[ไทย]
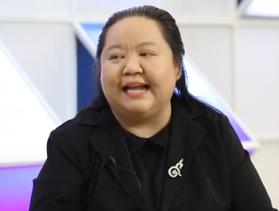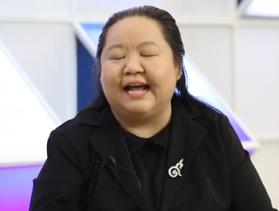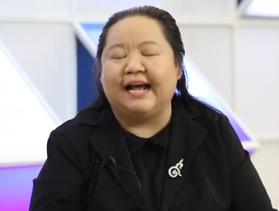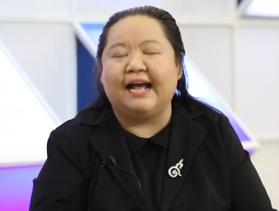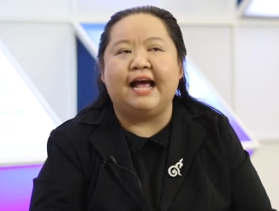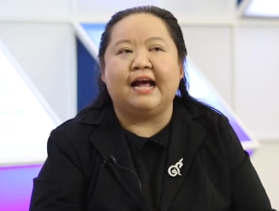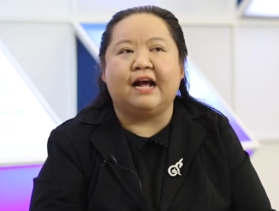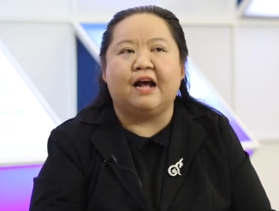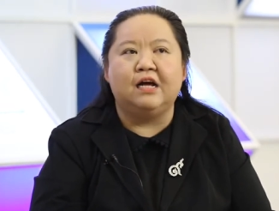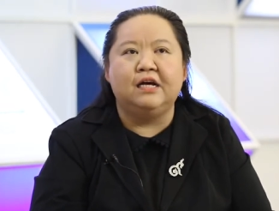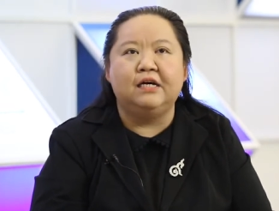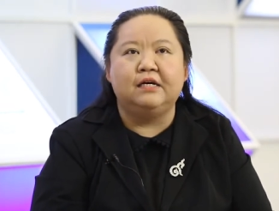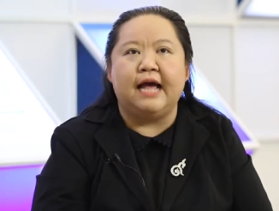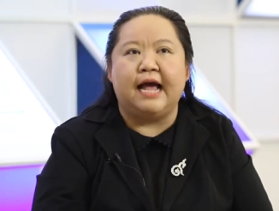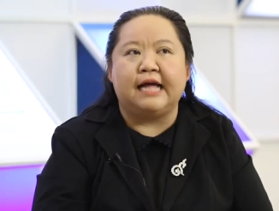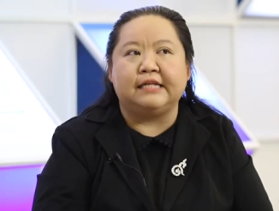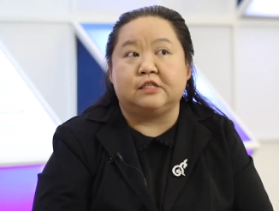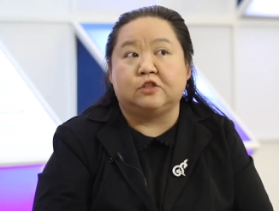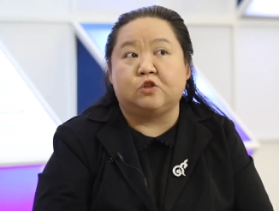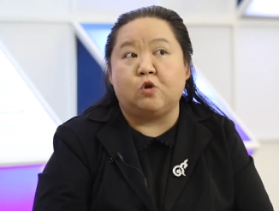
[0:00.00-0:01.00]
นะคะ ก็คือ
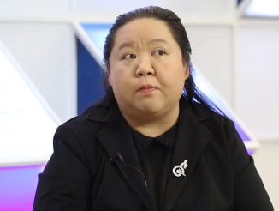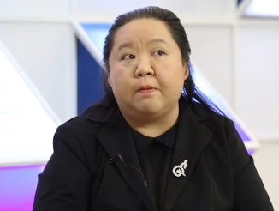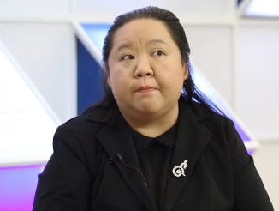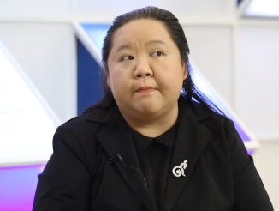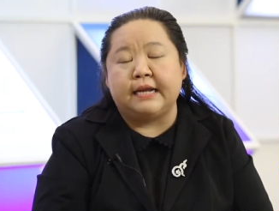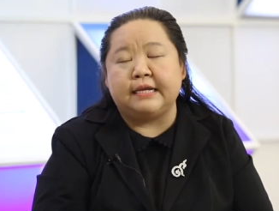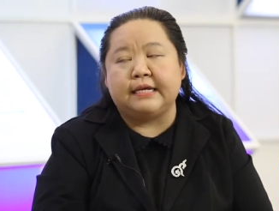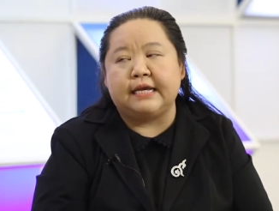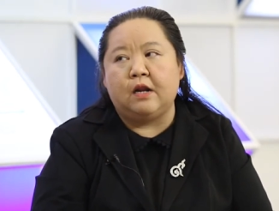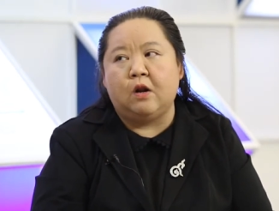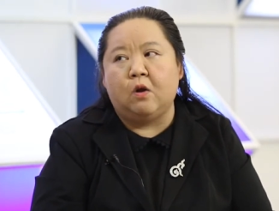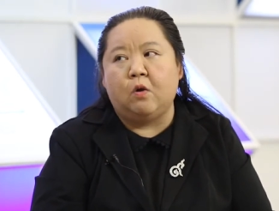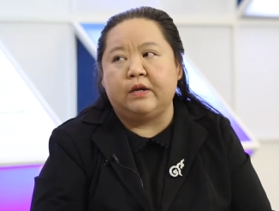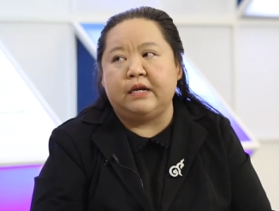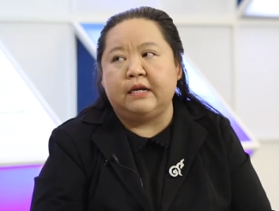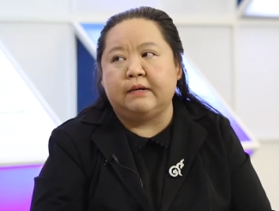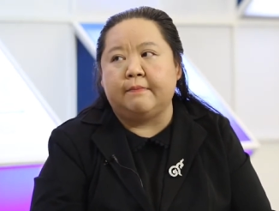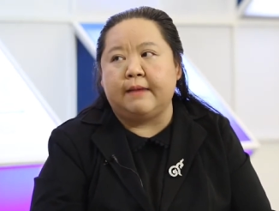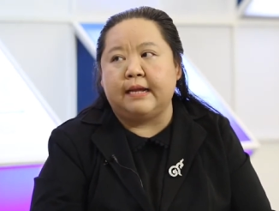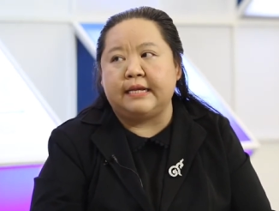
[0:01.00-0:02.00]
อาจจะตกประมาณกิโล
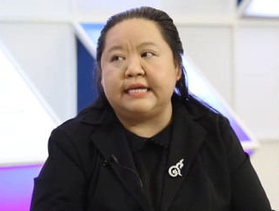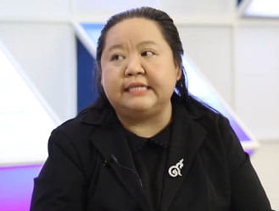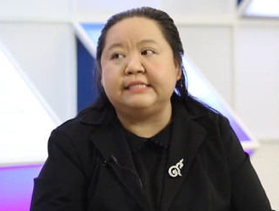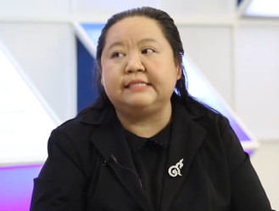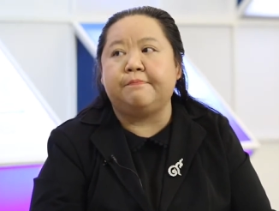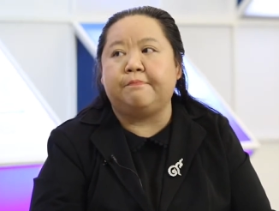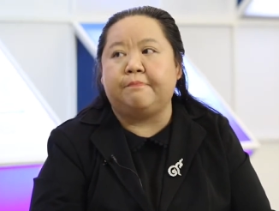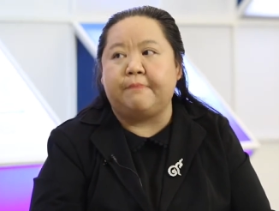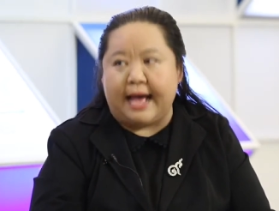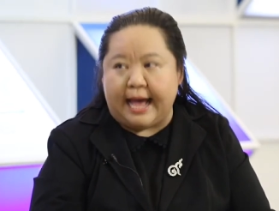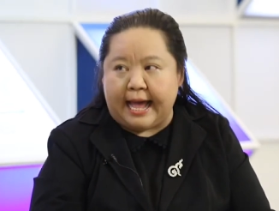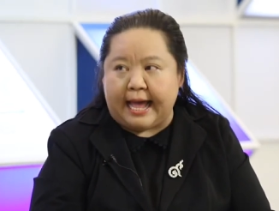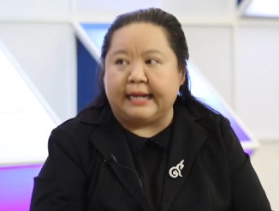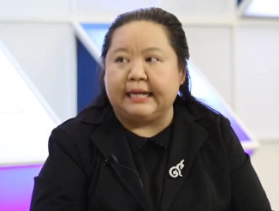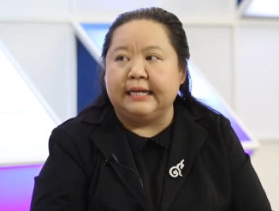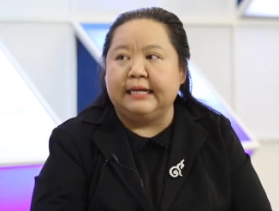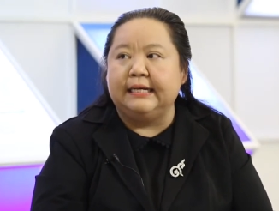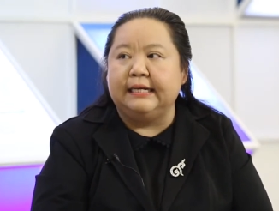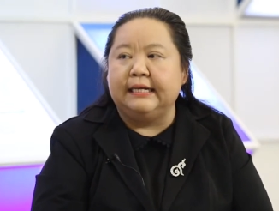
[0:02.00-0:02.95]
นึงประมาณ20 บาท